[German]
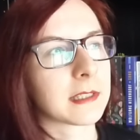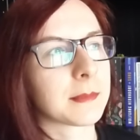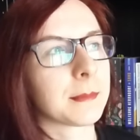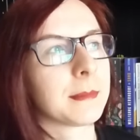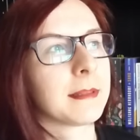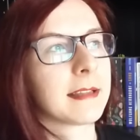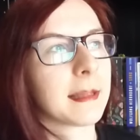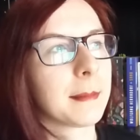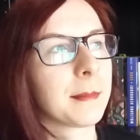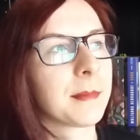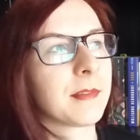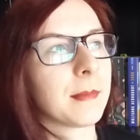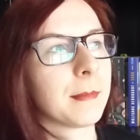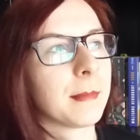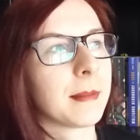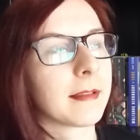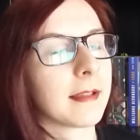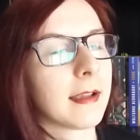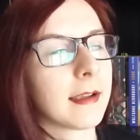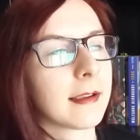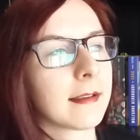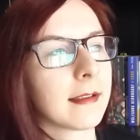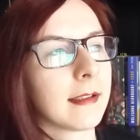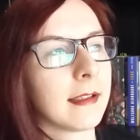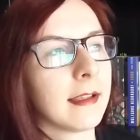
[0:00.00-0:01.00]
Ich meine, selbst wenn man
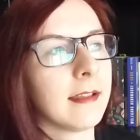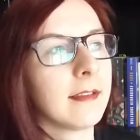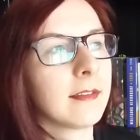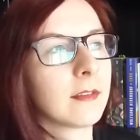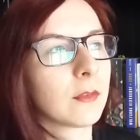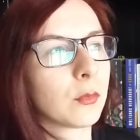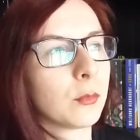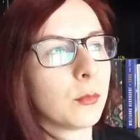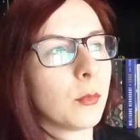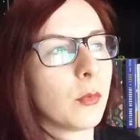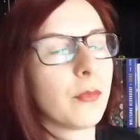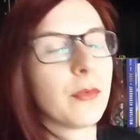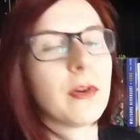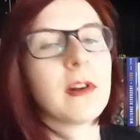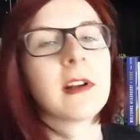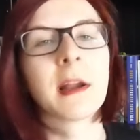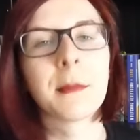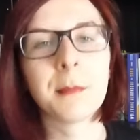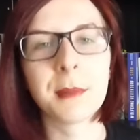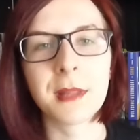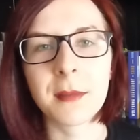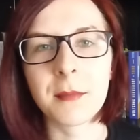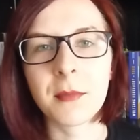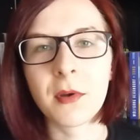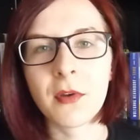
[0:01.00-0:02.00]
sagt, er ist humorvoll, kann
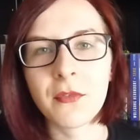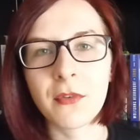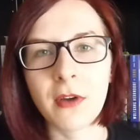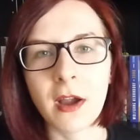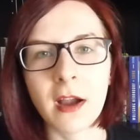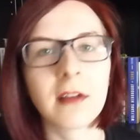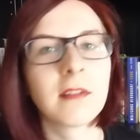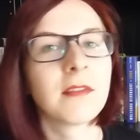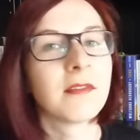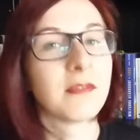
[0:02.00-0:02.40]
man ja immer noch fragen,